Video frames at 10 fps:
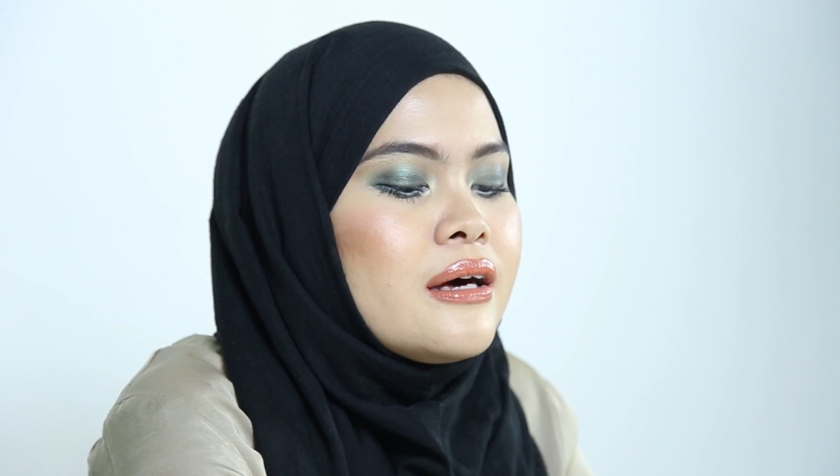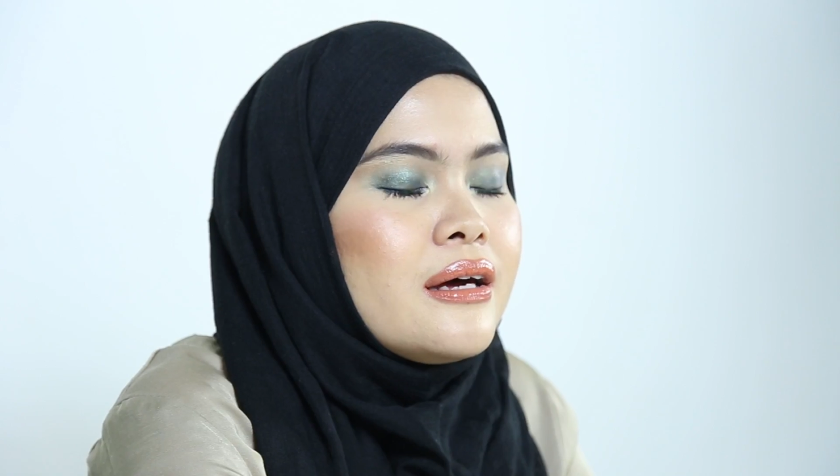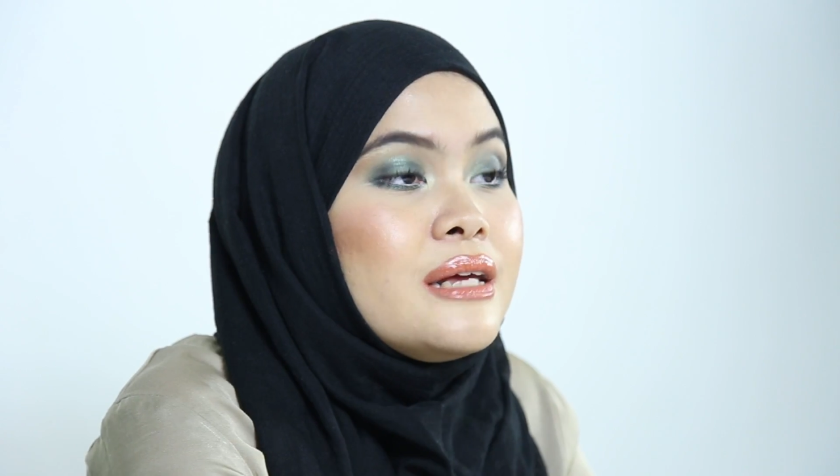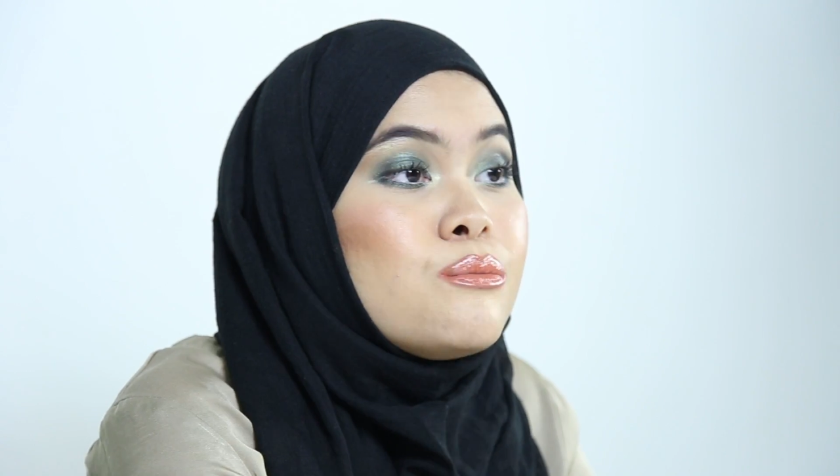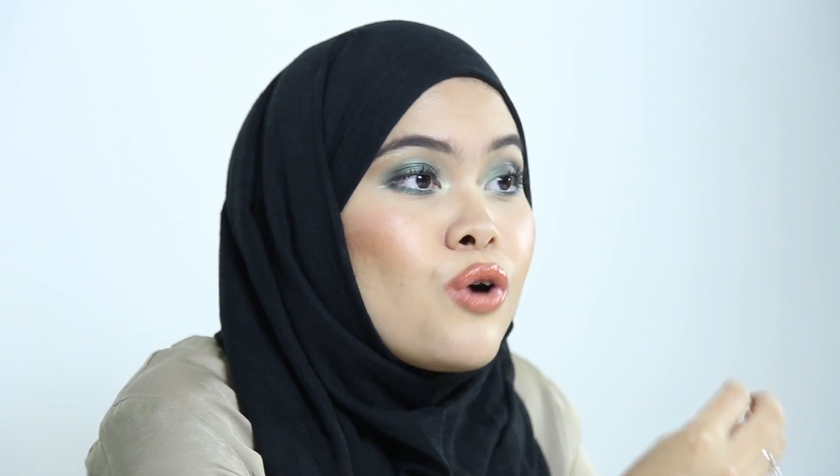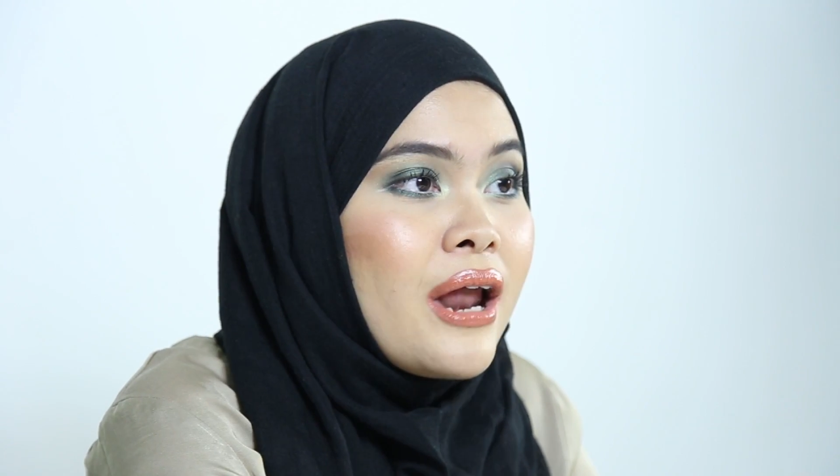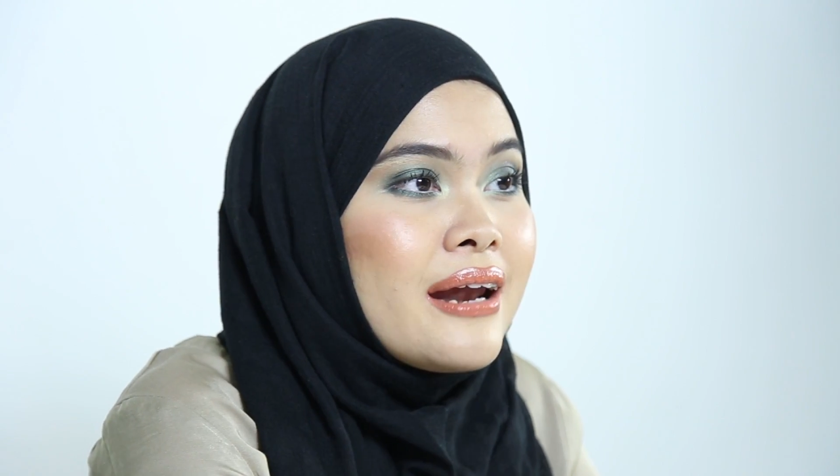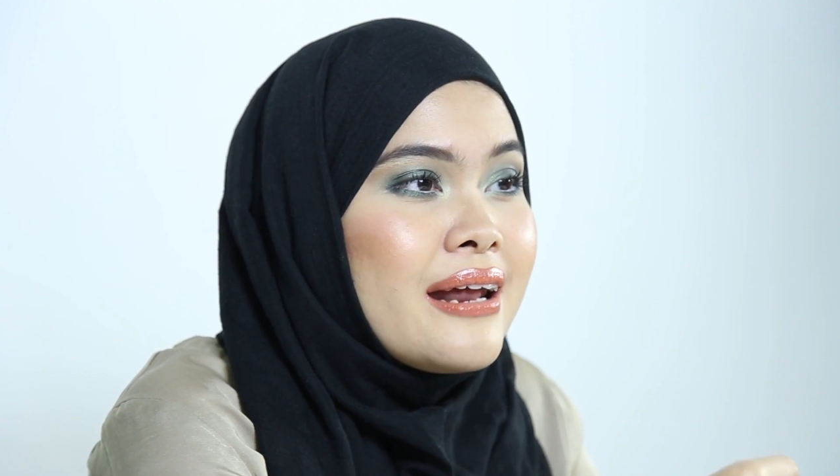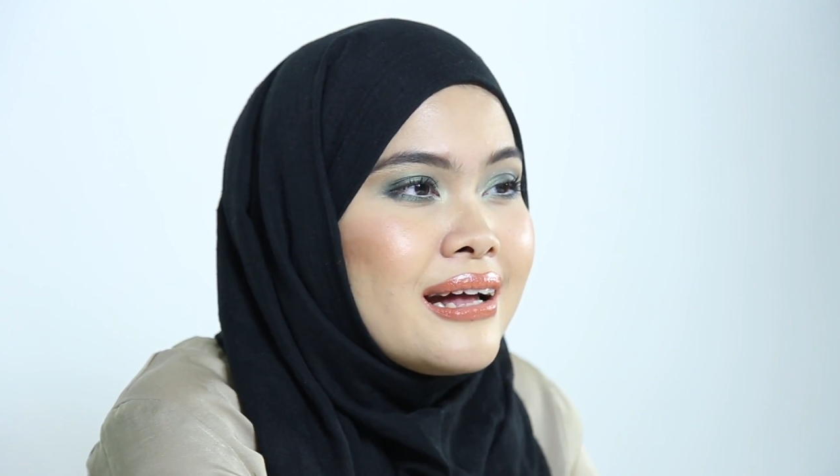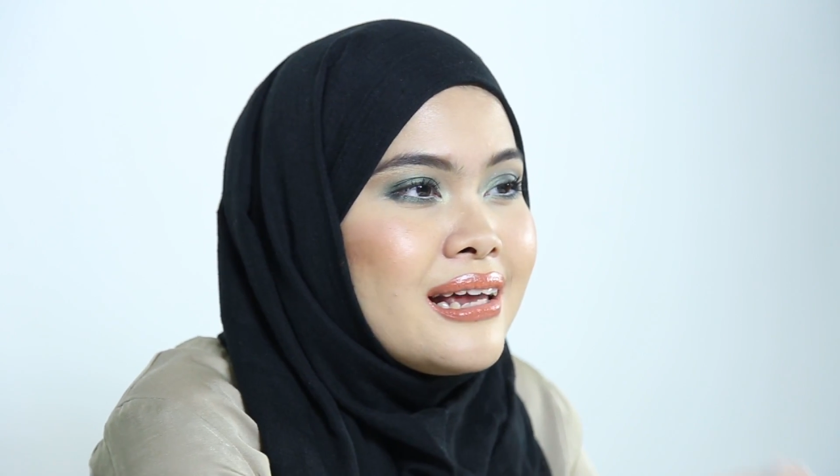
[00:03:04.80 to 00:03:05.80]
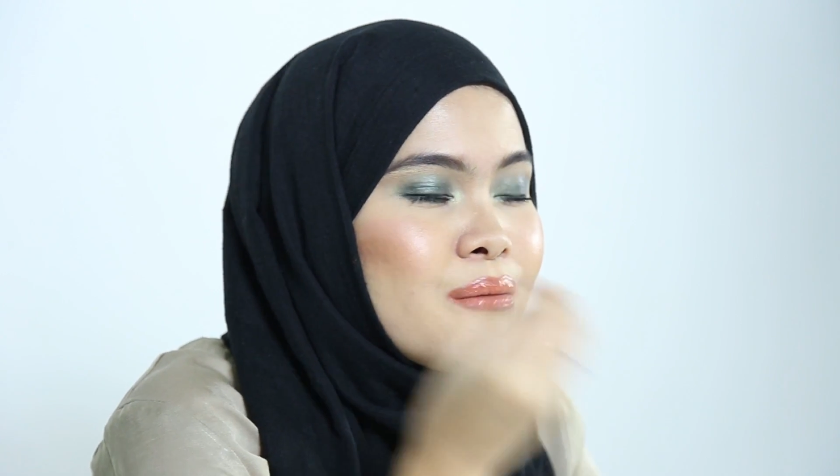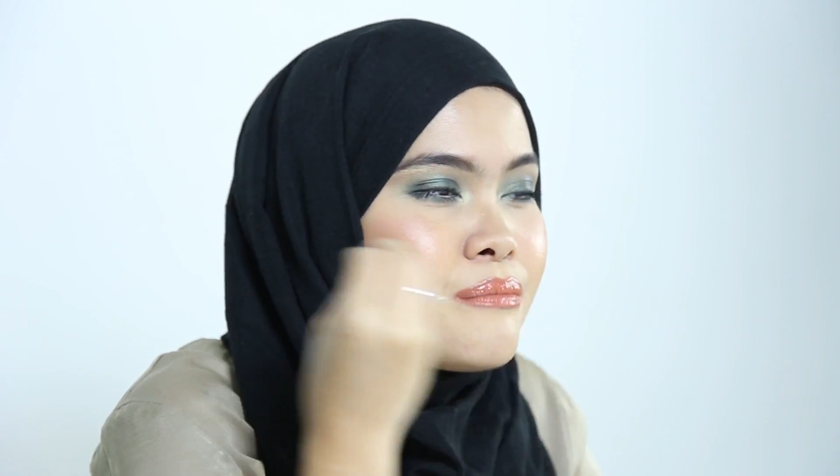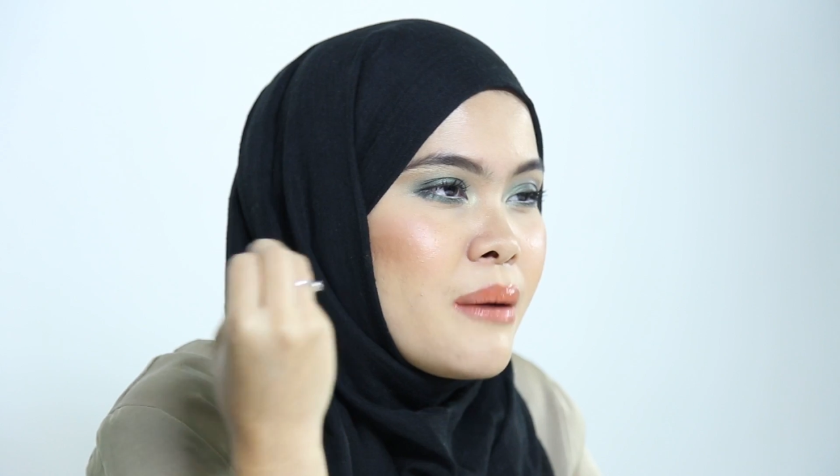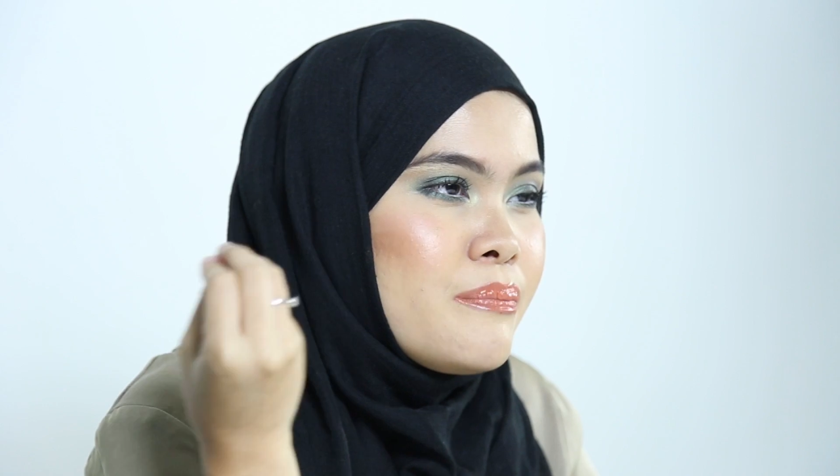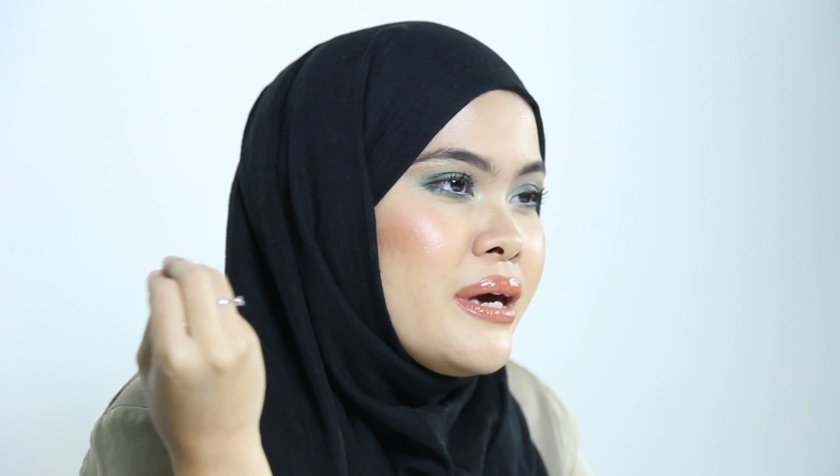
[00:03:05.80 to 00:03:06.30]
Eh, dimulai dari
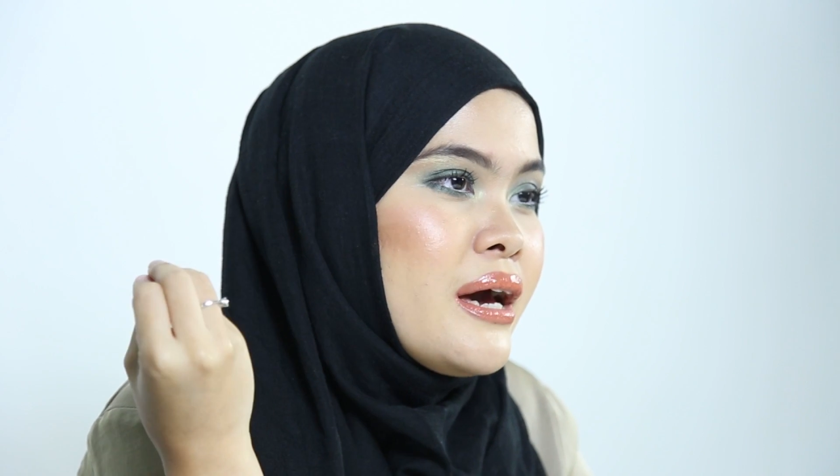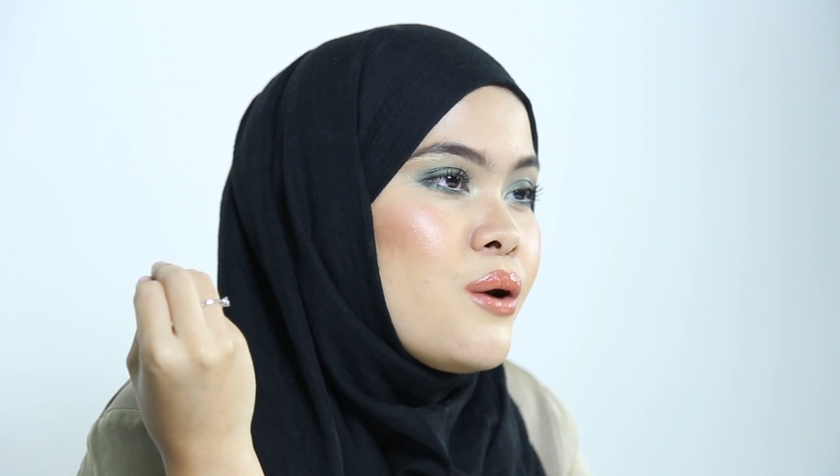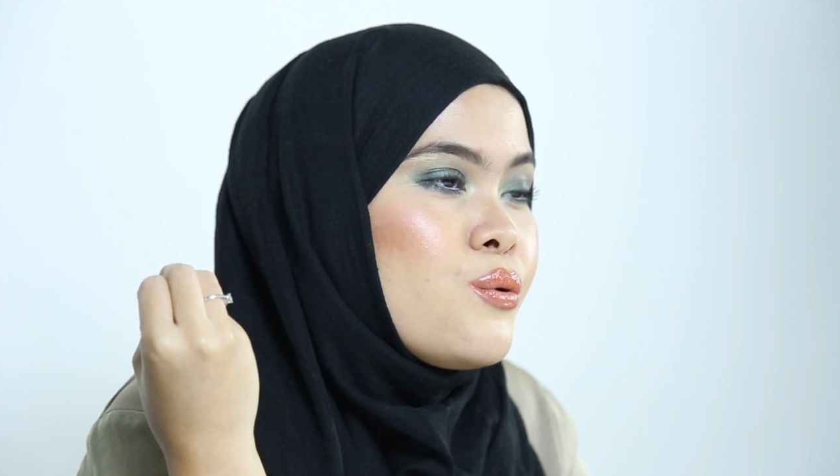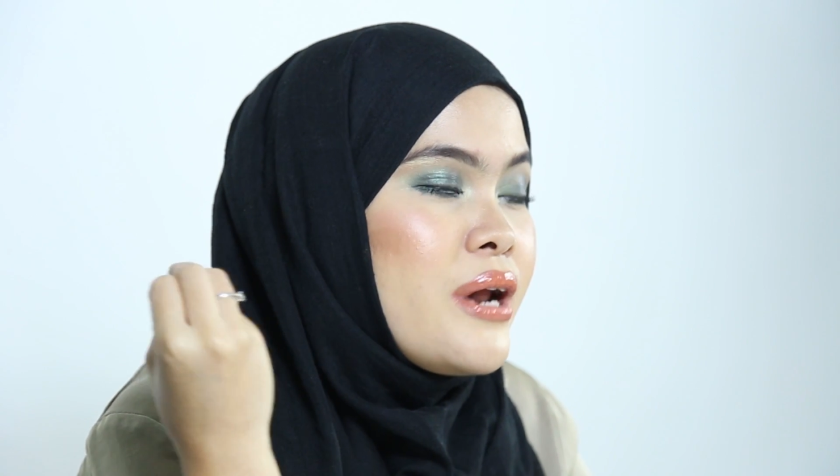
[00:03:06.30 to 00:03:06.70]
lembabnya